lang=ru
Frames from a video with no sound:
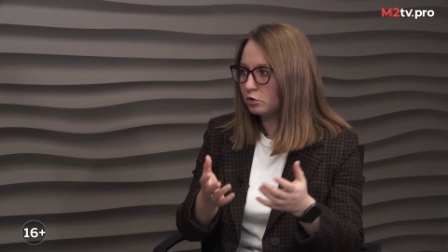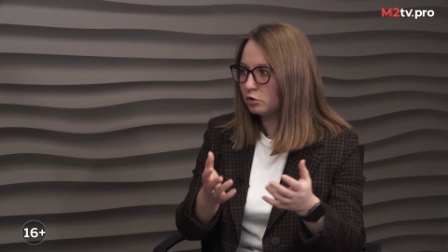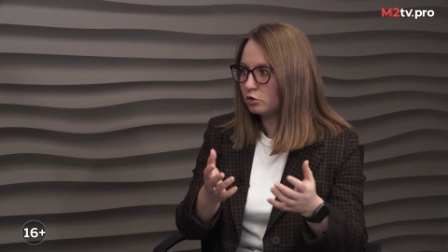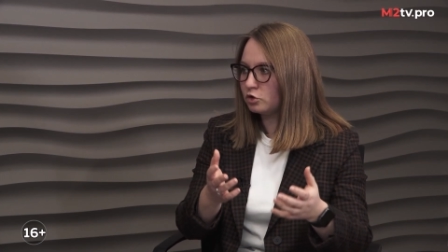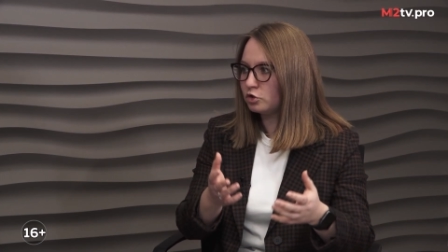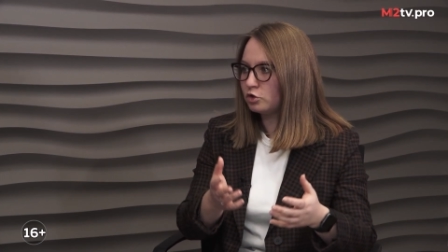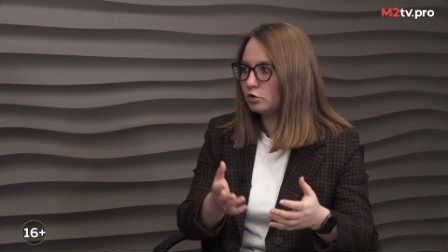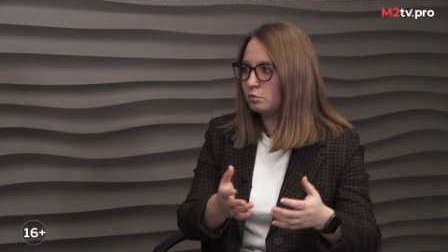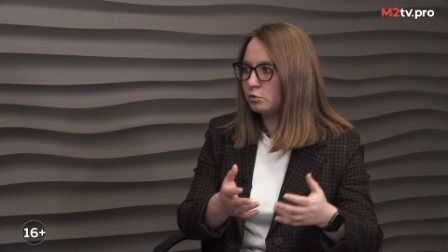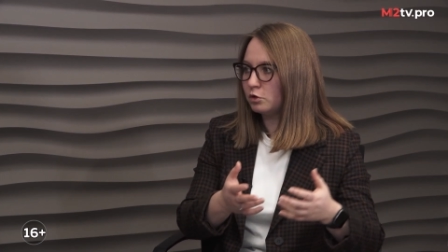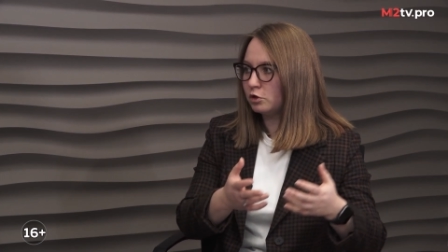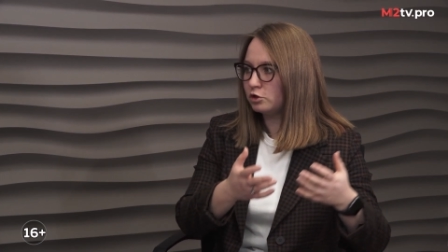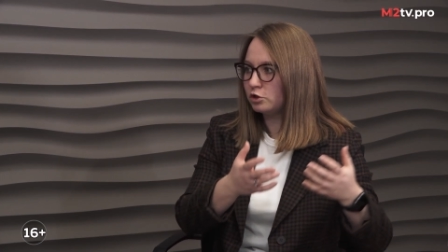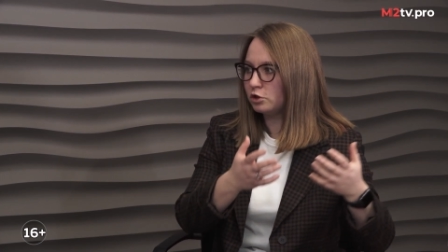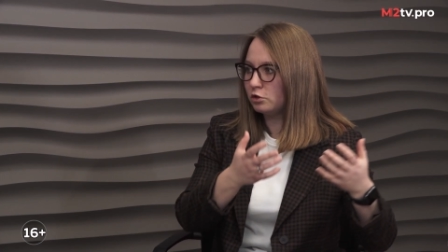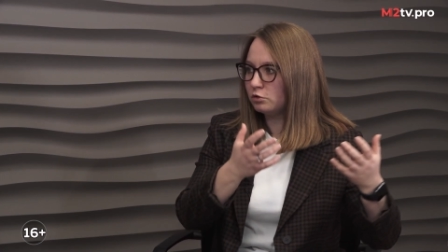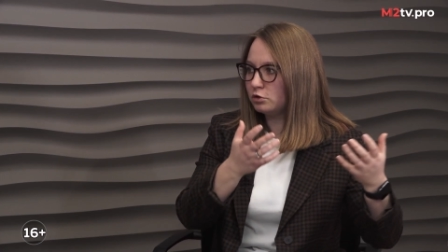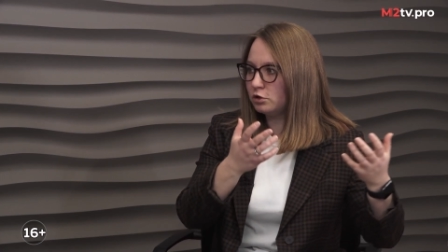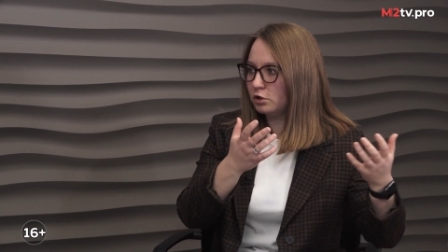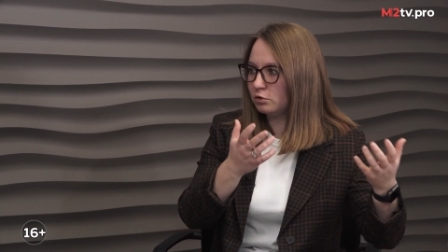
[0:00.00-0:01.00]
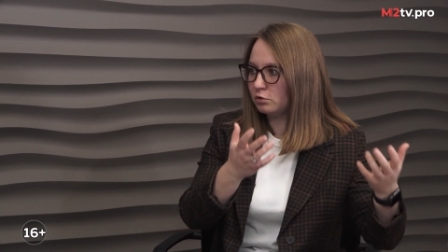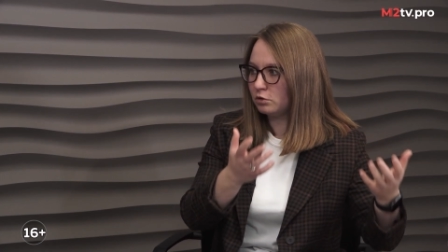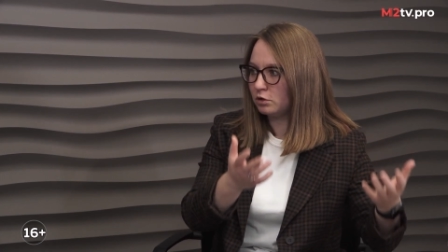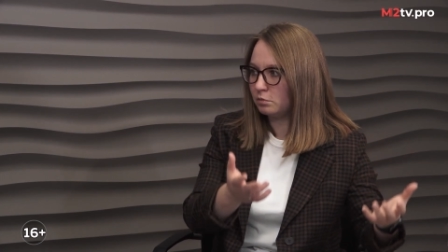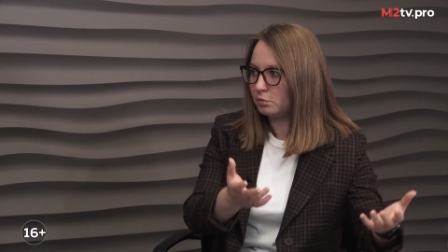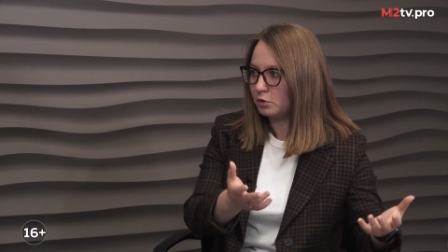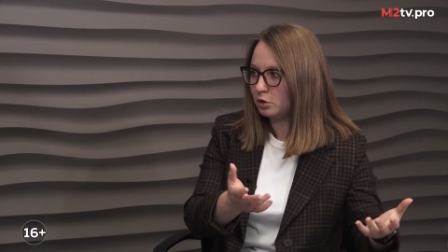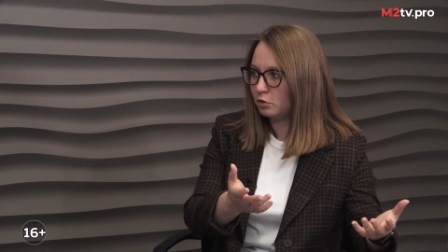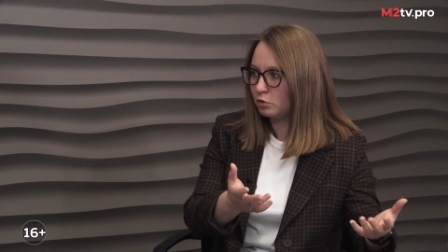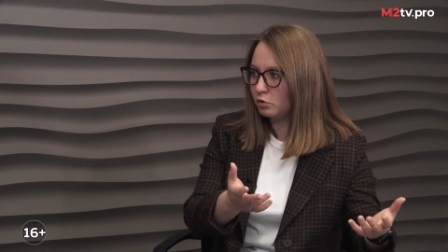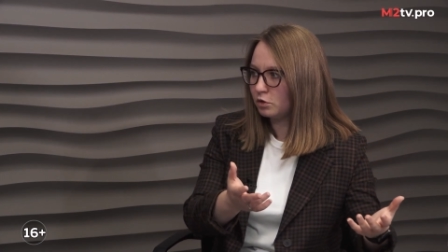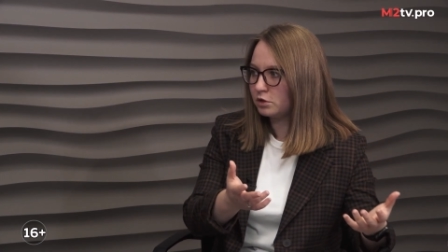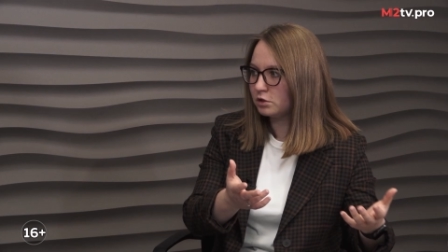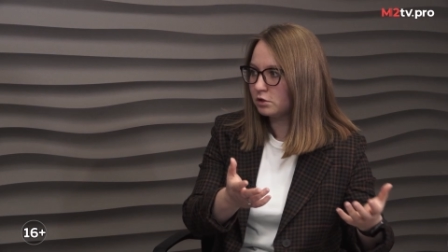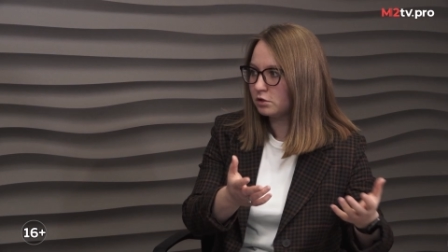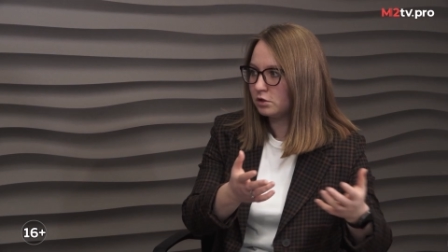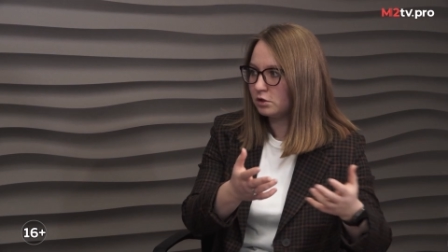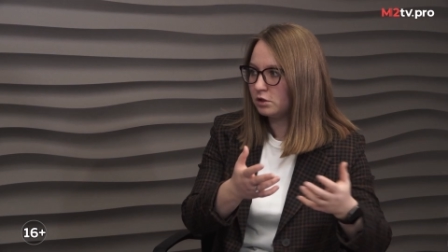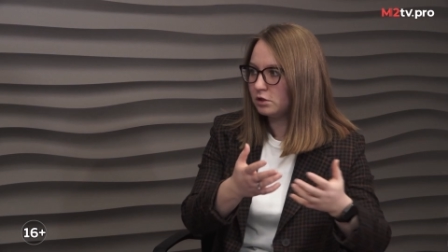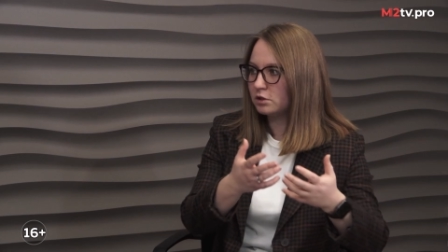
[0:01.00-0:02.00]
но еще больше людей туда
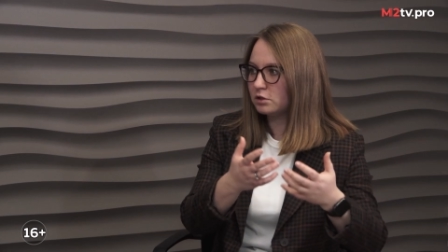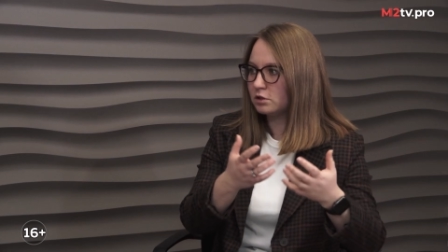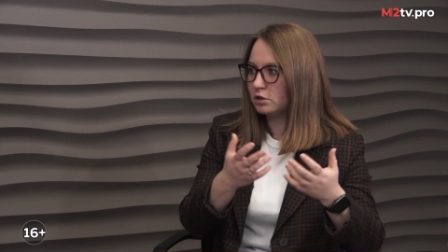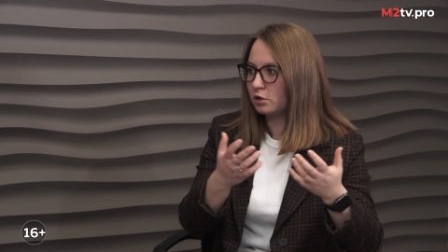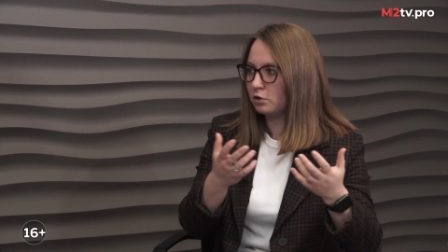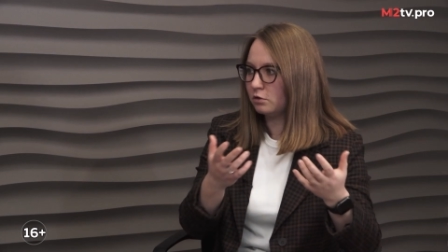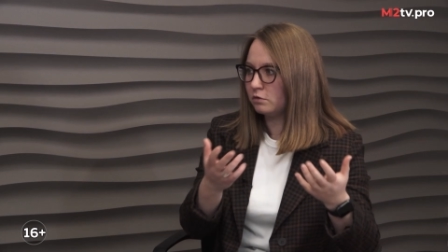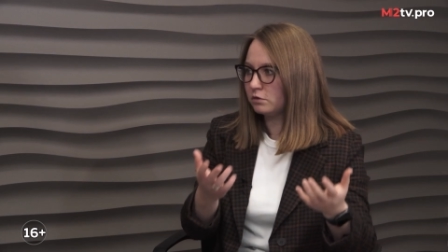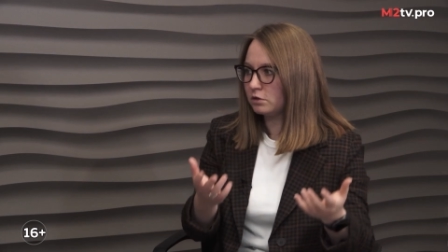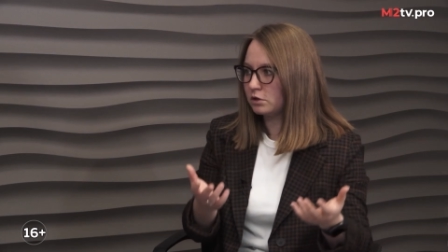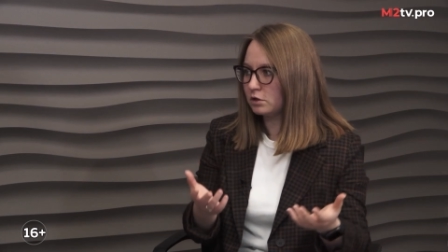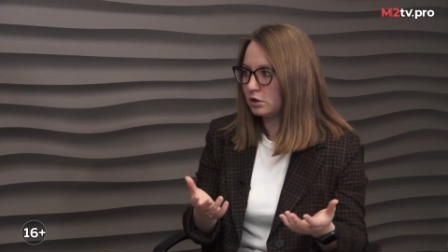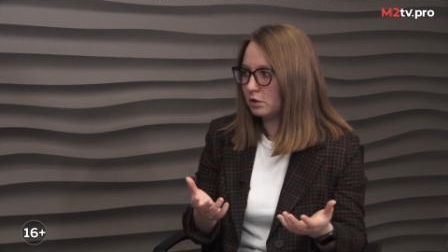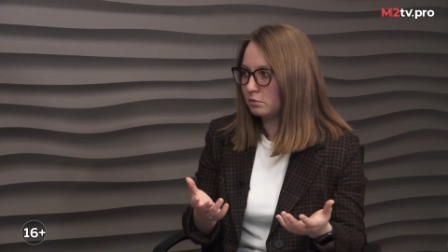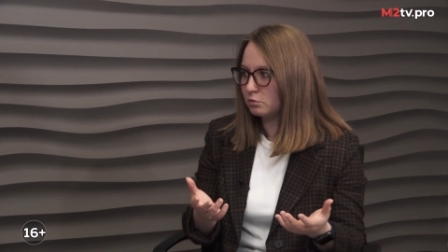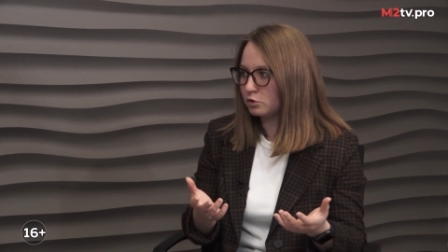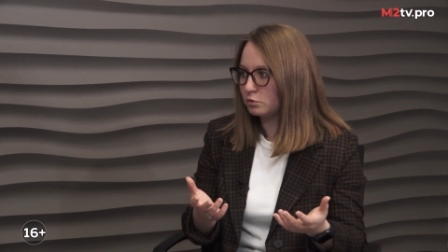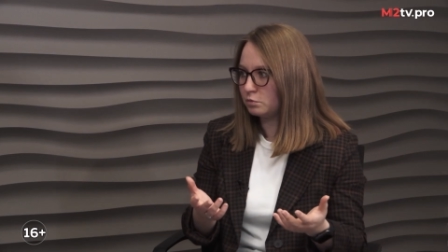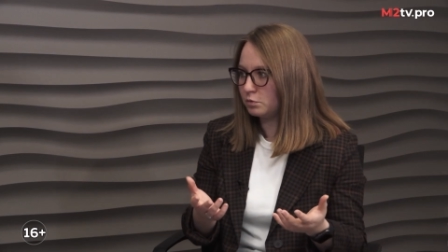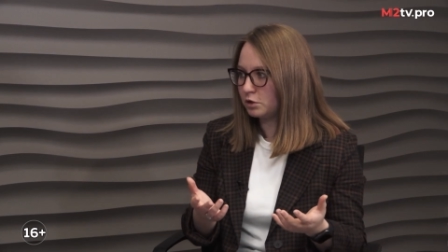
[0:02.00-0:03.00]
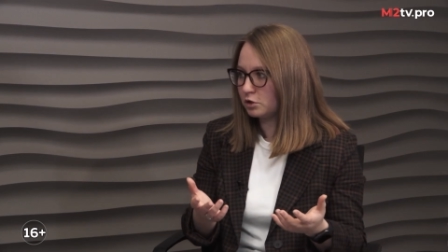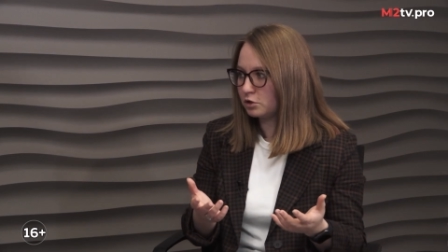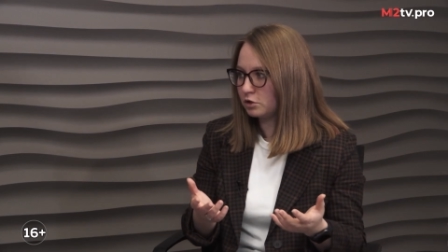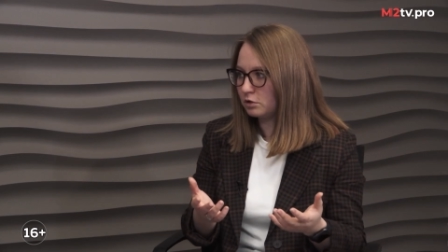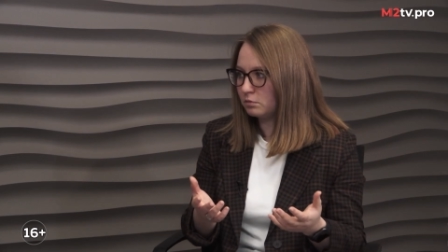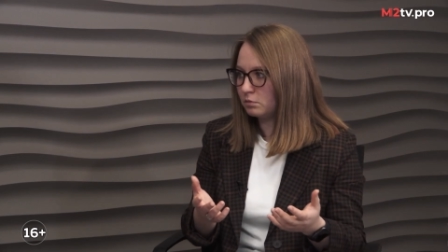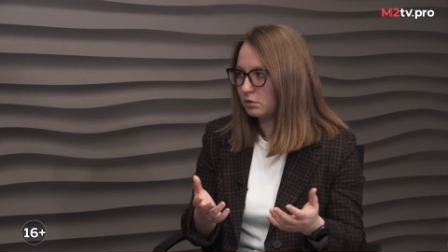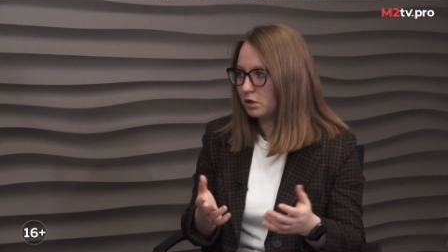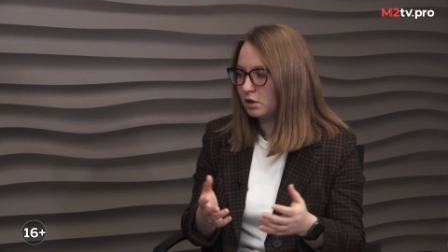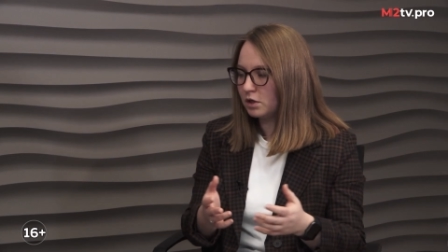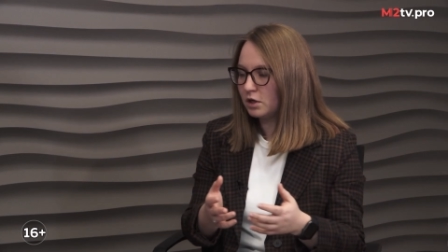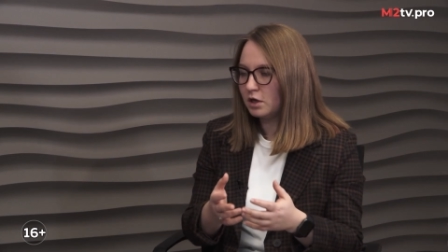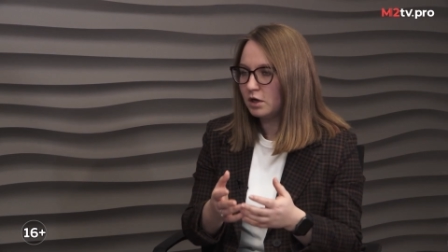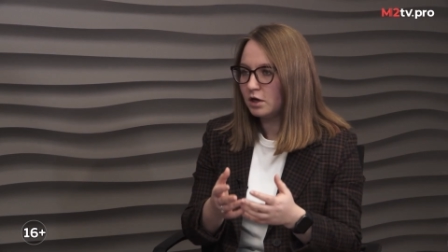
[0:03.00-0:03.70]
приходят и не становятся там успешными.